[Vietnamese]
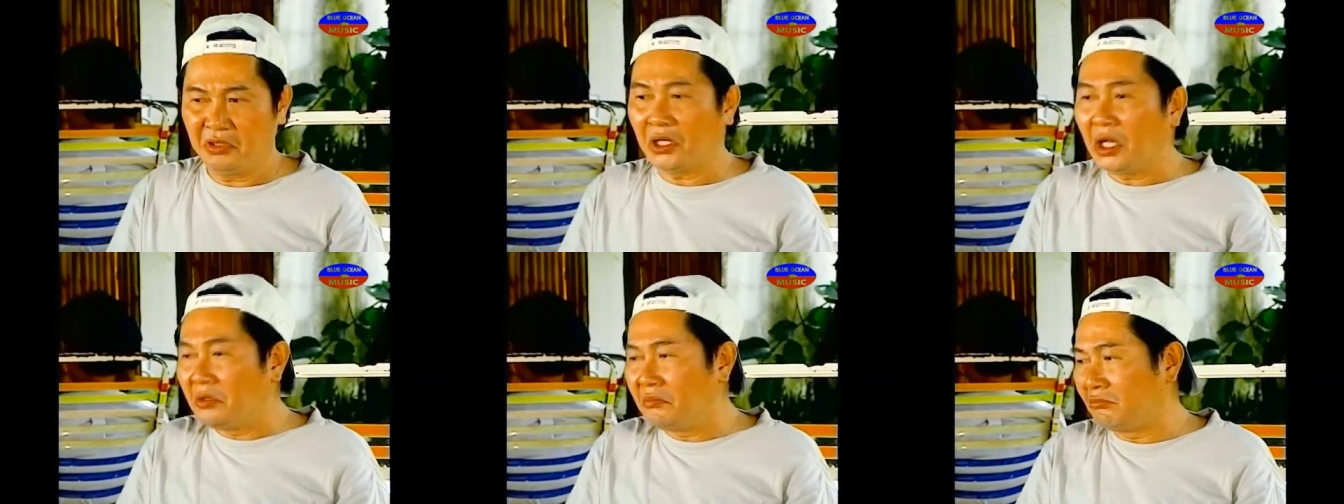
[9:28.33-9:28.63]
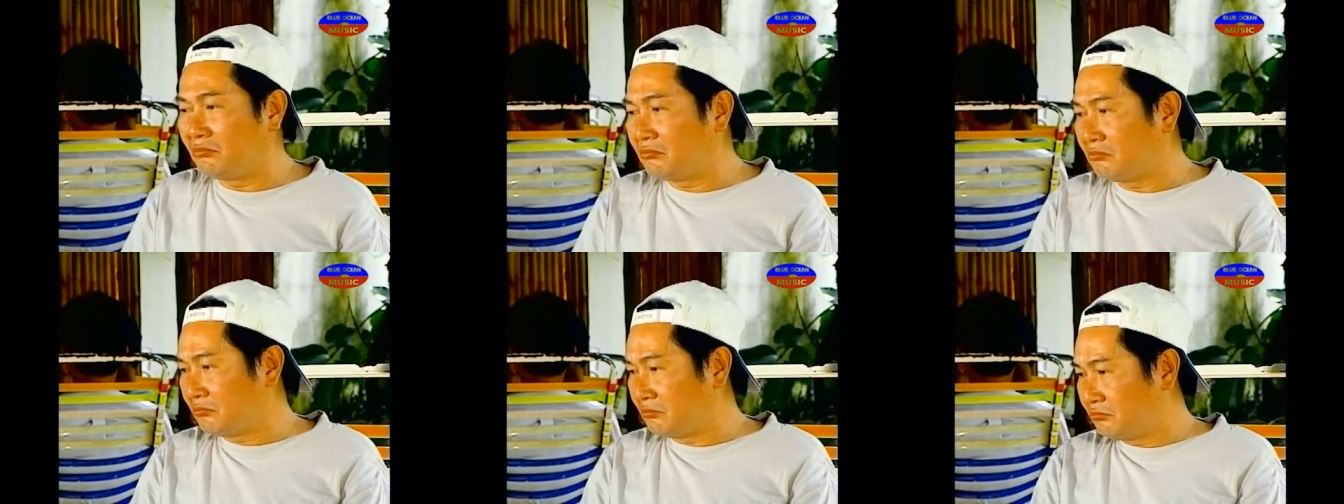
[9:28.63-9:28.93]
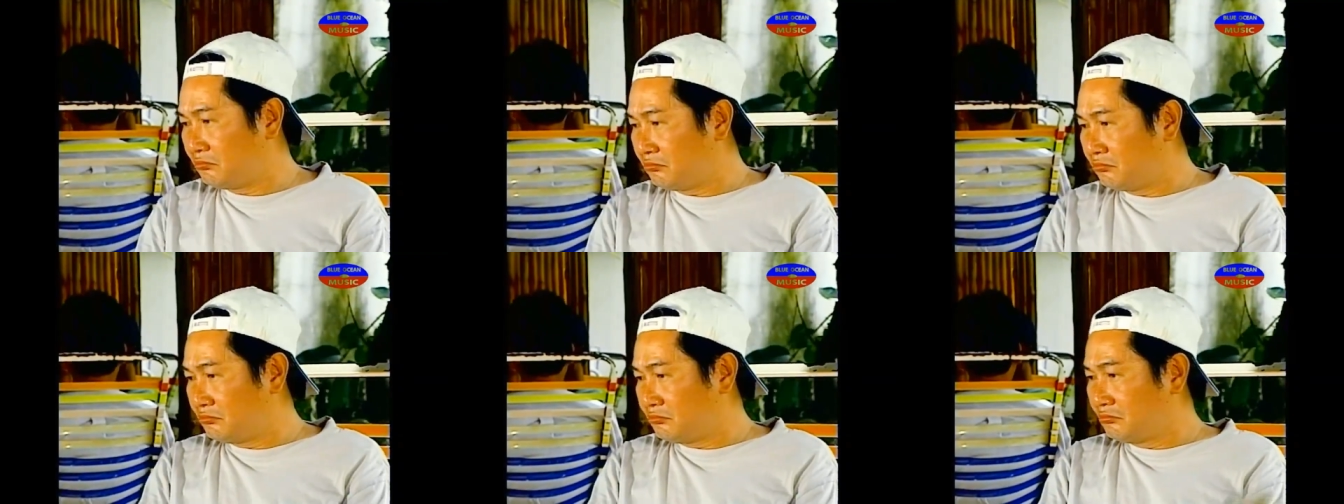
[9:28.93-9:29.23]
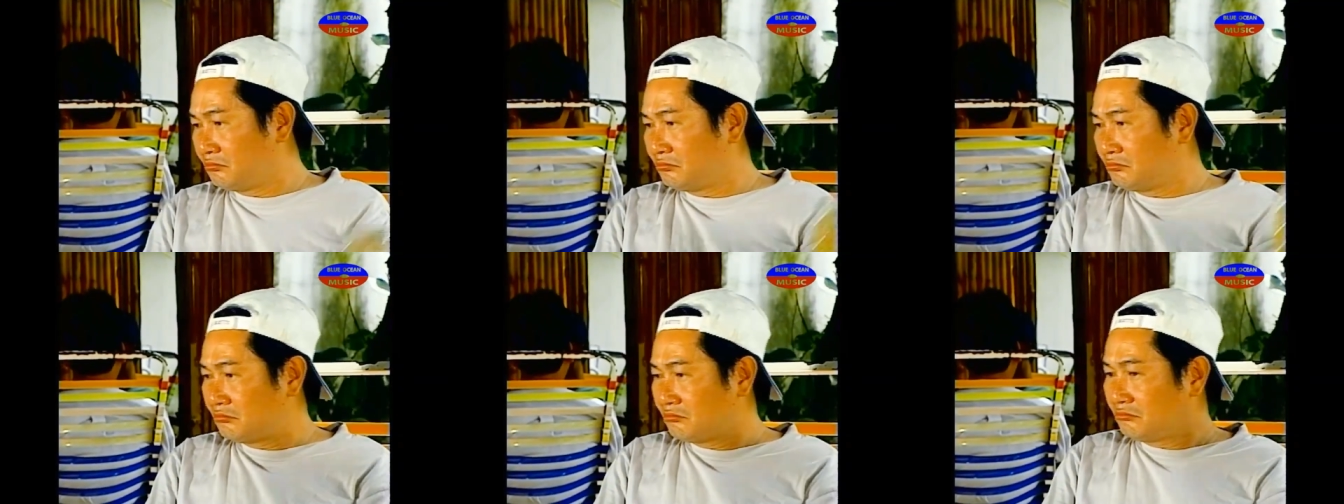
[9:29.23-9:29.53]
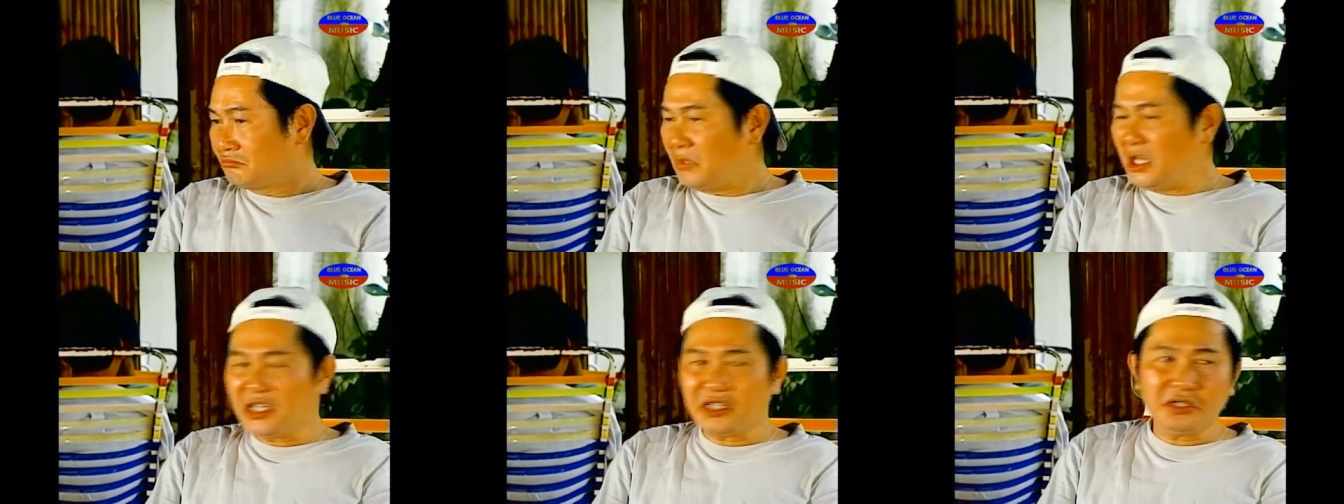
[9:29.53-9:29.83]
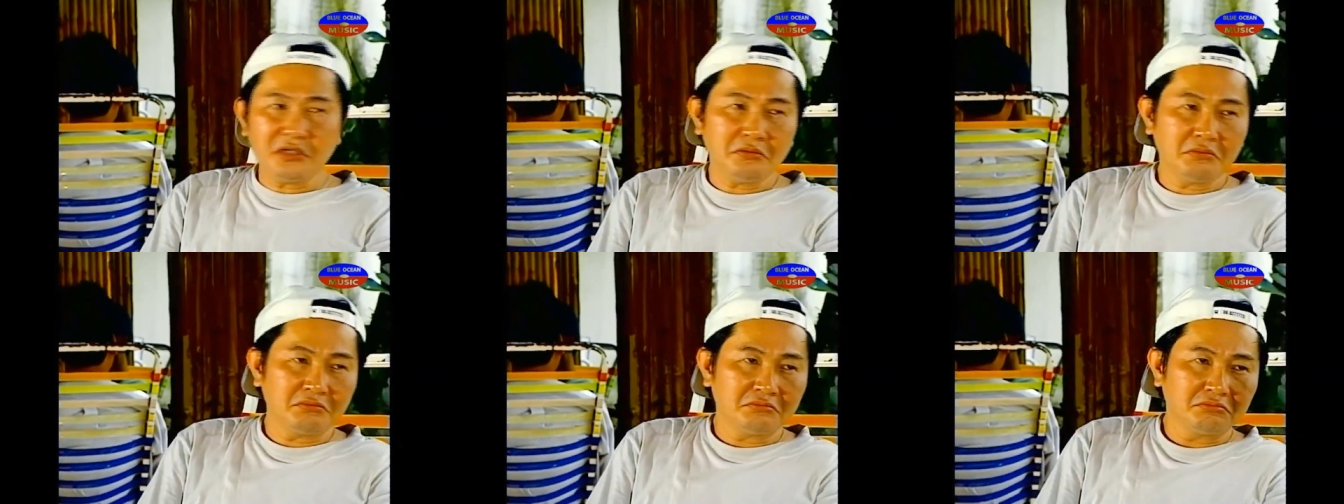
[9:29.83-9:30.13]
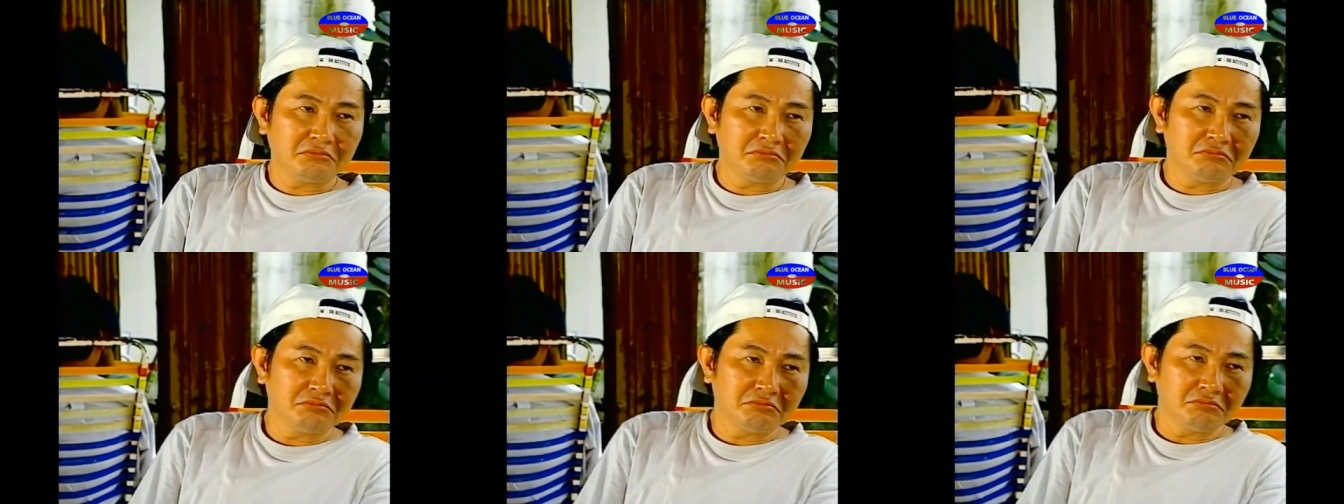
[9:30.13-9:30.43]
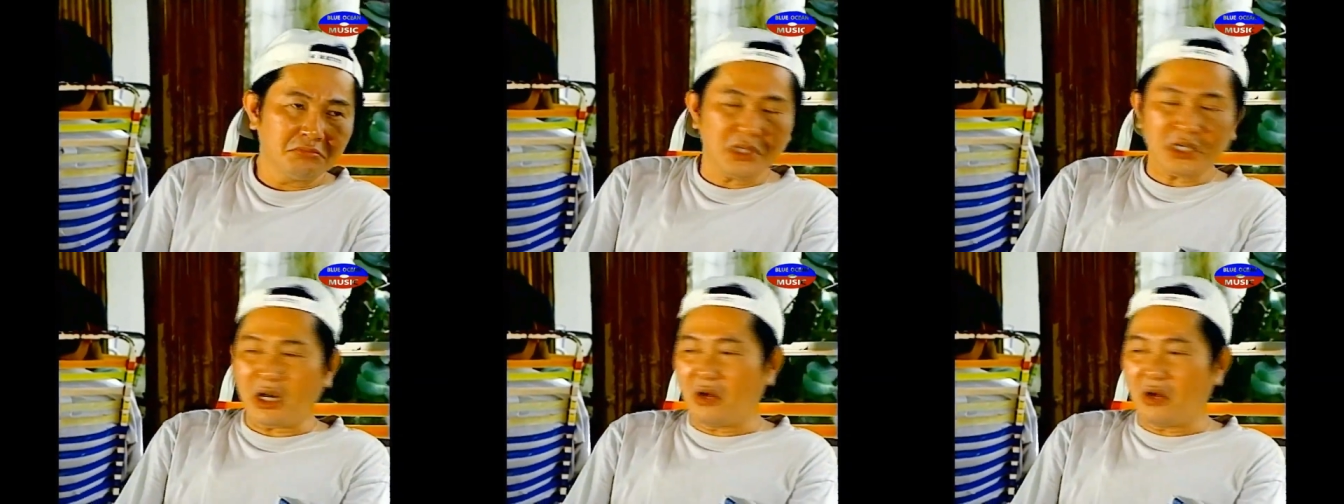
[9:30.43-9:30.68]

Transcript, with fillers: tin. Không tin. Biết